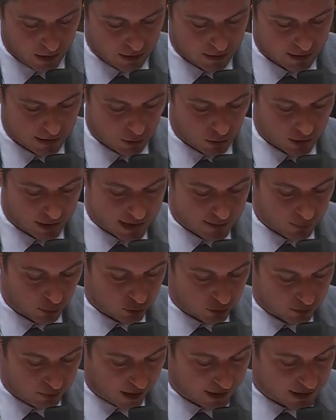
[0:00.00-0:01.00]
C'est le glissement
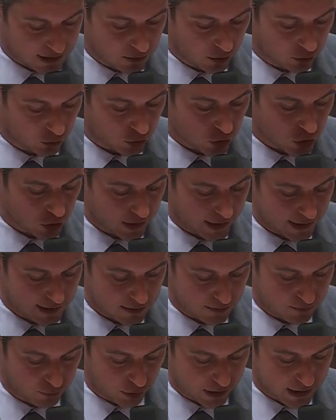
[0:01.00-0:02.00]
d'une partie de notre
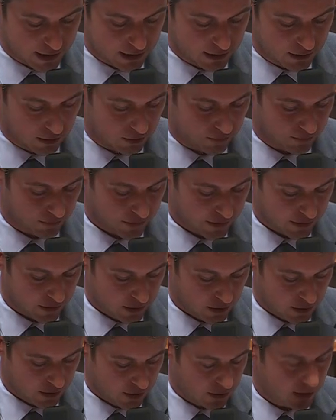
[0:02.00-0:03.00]
jeunesse pour qui euh,
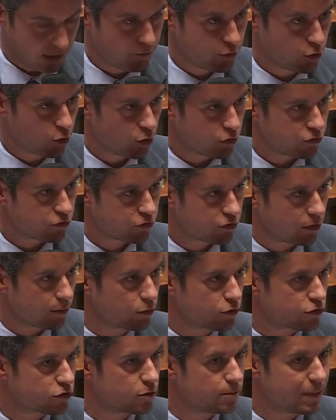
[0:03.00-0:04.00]
la violence
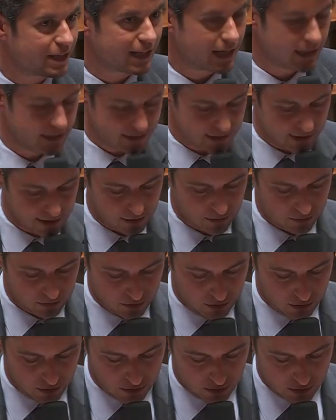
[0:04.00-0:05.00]
semble se banaliser
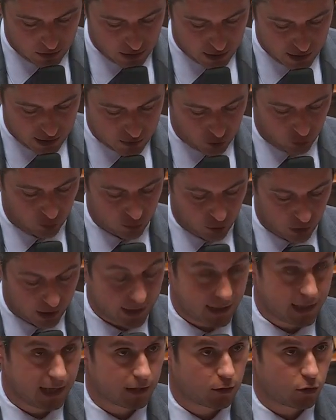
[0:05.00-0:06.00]
et tombe dans
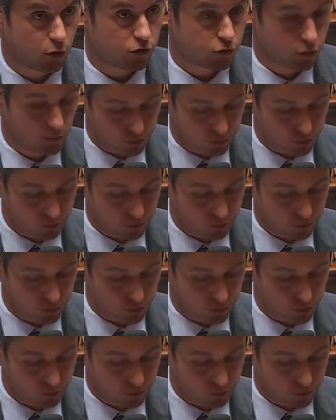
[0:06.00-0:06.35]
la délinquance de